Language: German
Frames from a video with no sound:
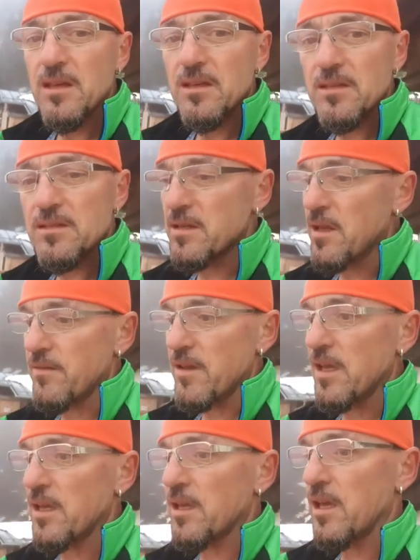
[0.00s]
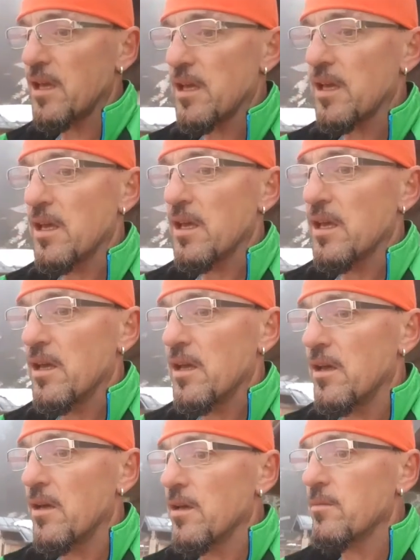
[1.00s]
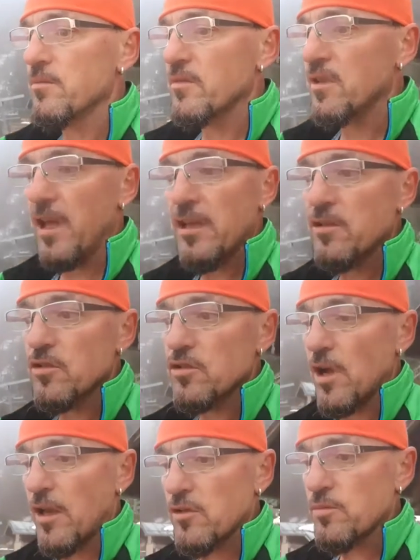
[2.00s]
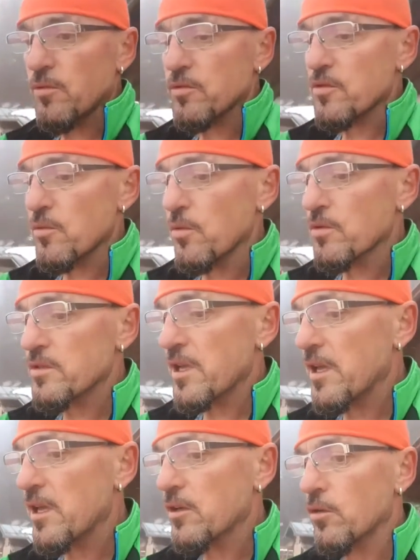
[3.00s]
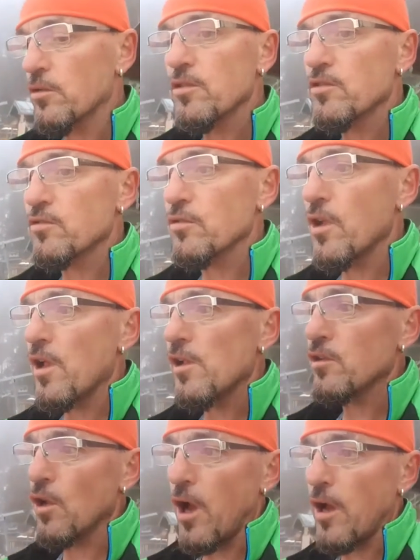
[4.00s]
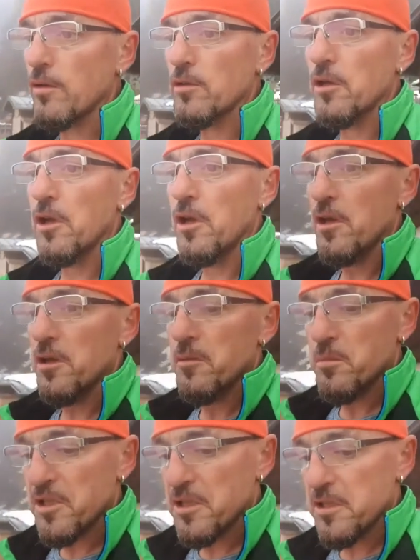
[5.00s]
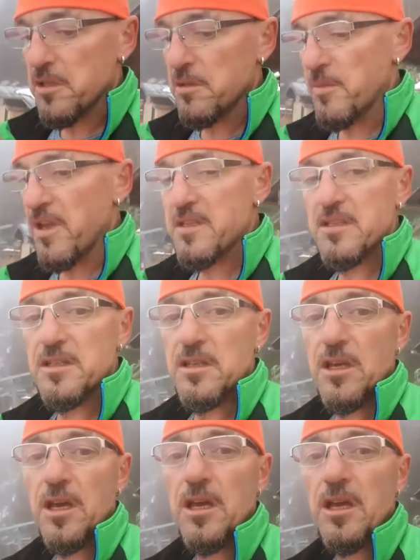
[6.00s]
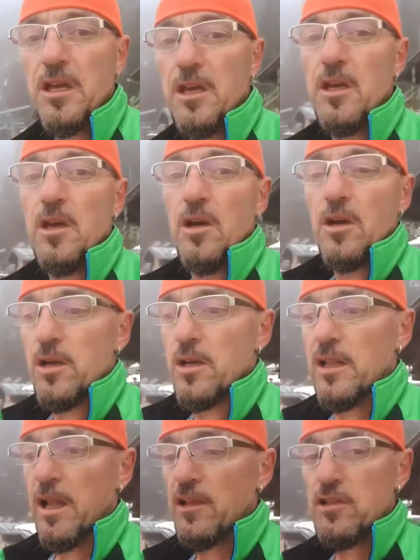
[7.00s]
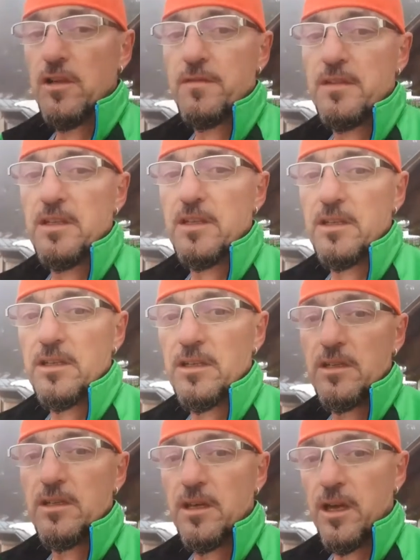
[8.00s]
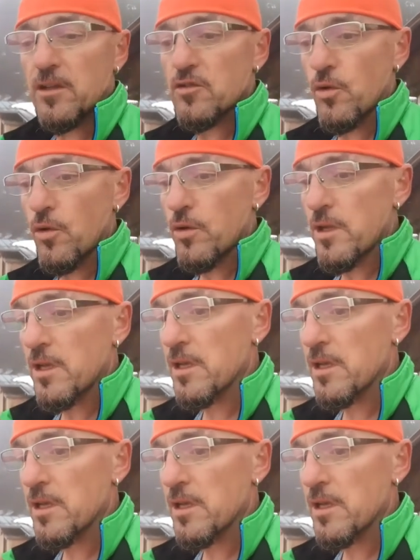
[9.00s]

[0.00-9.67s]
ist der Weg ähm, technisch anspruchslos, konditionell ja mittelmäßig, äh, landschaftlich äh, recht schön